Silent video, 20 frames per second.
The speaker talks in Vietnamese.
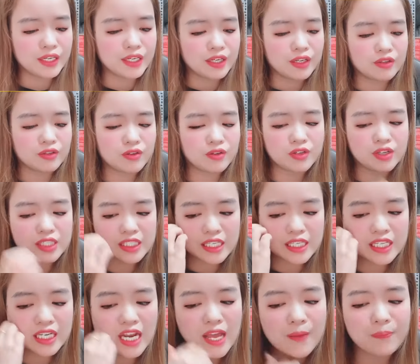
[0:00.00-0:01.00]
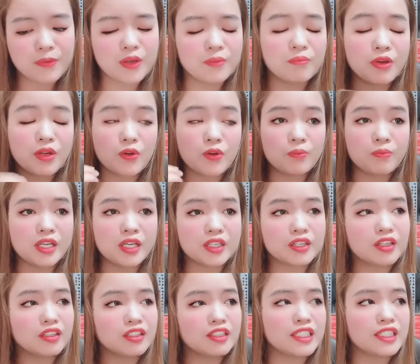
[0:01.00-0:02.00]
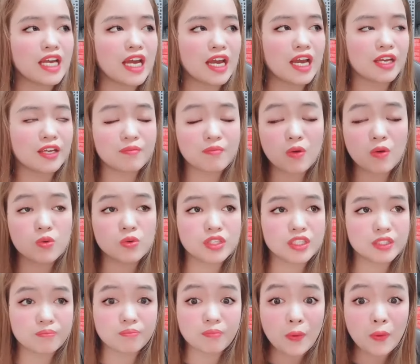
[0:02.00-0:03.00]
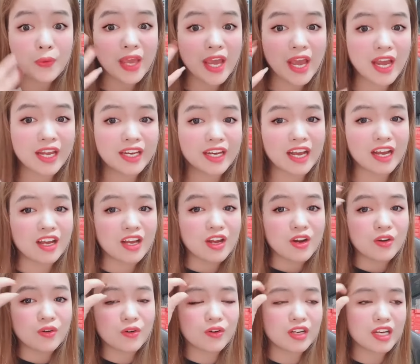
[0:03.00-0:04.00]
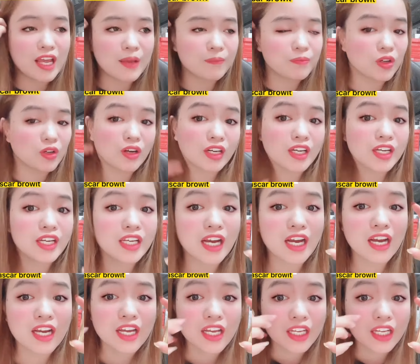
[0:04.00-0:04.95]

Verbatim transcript: rồi nó sẽ làm cho mi của mình kích dài mâu mâu dài nè rồi làm cho cái ờ,